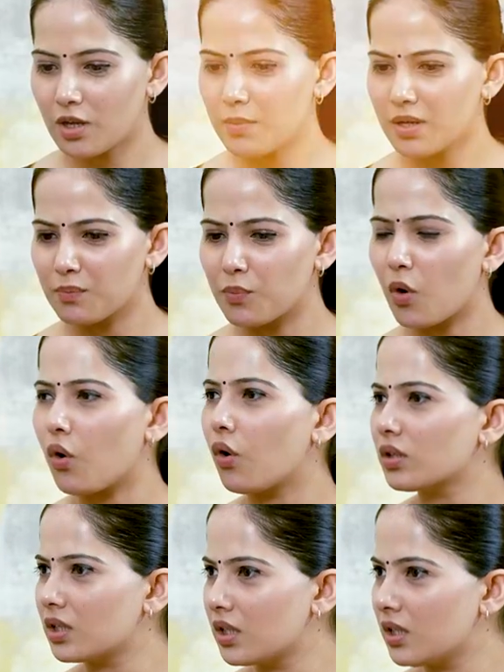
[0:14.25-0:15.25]
तब एक
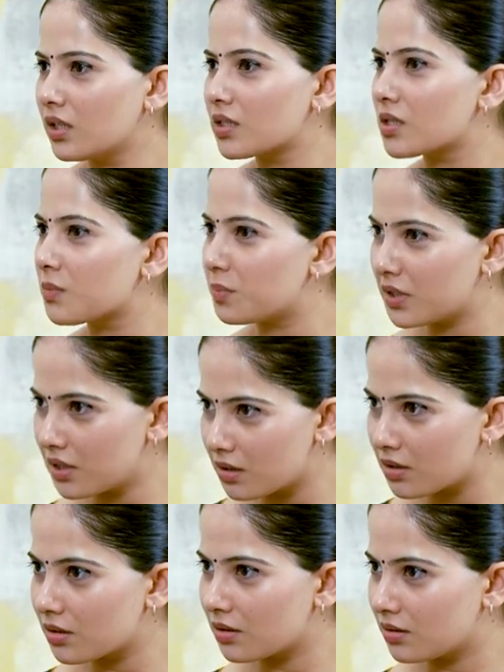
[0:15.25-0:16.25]
बहुत ही डिसिप्लिन
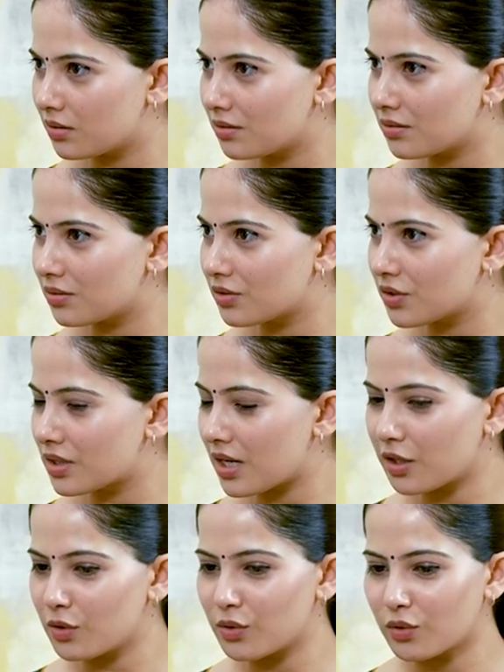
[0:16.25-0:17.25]

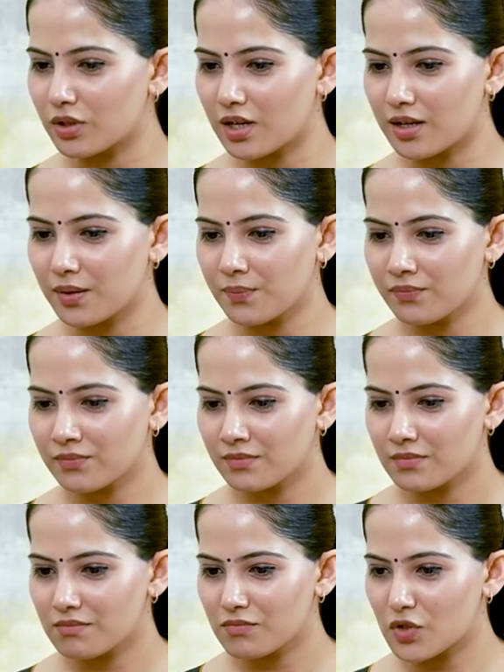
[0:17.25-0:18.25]
स्केड्यूल होता है
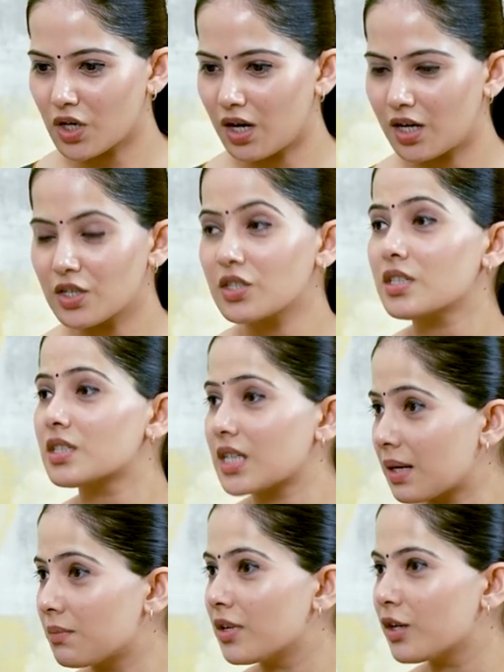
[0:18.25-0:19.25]
जहाँ हर चीज़
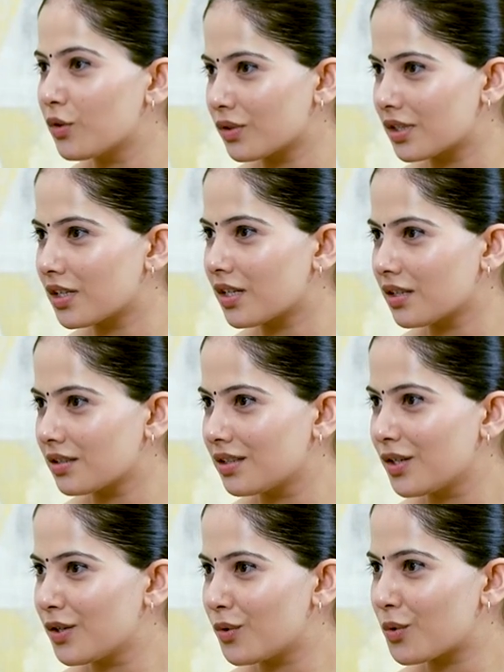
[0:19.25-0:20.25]
टाइमली होती है
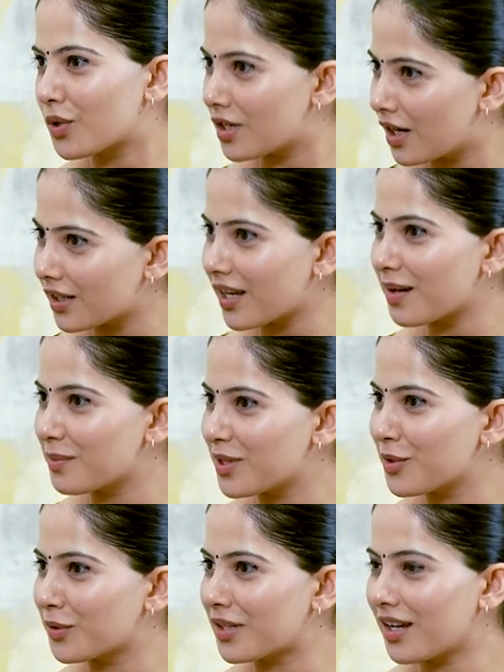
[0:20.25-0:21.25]
उठना टाइमली
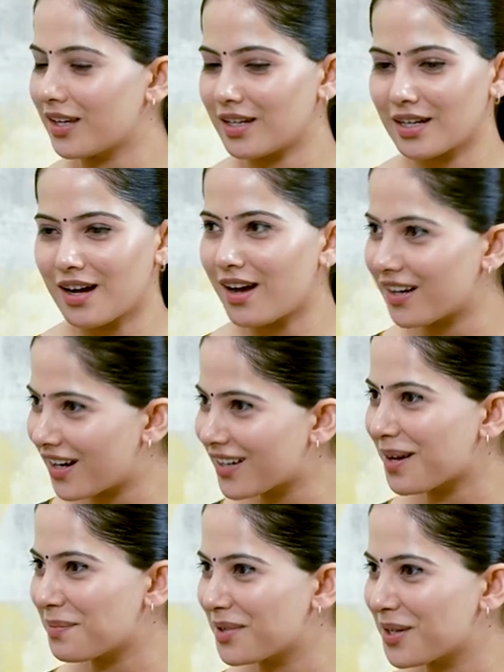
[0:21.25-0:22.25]
होता है खाना
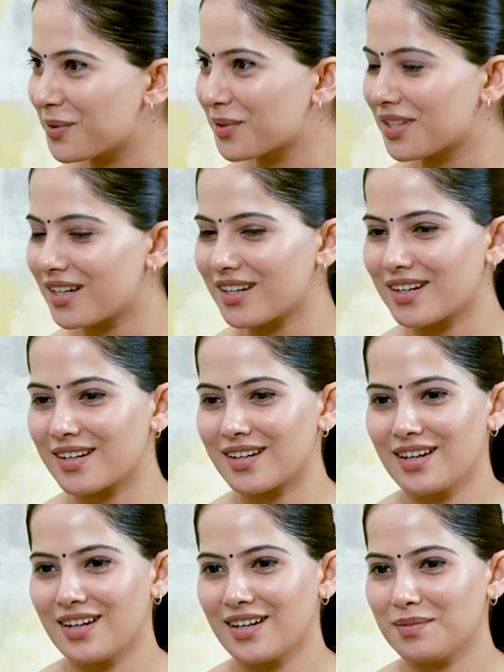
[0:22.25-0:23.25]
टाइमली होता है
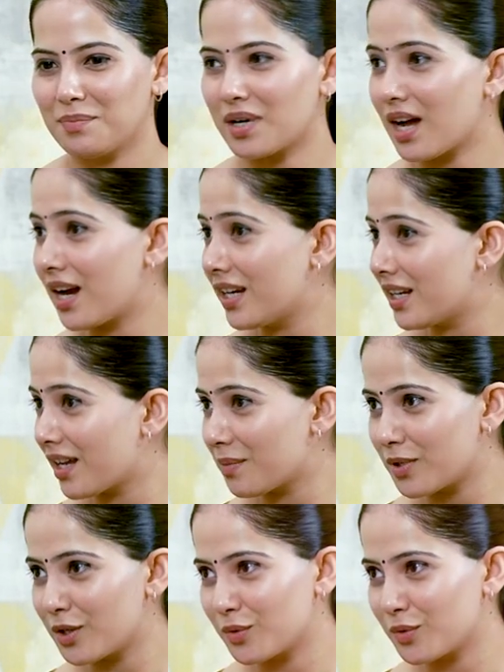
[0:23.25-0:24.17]
पढ़ाई टाइमली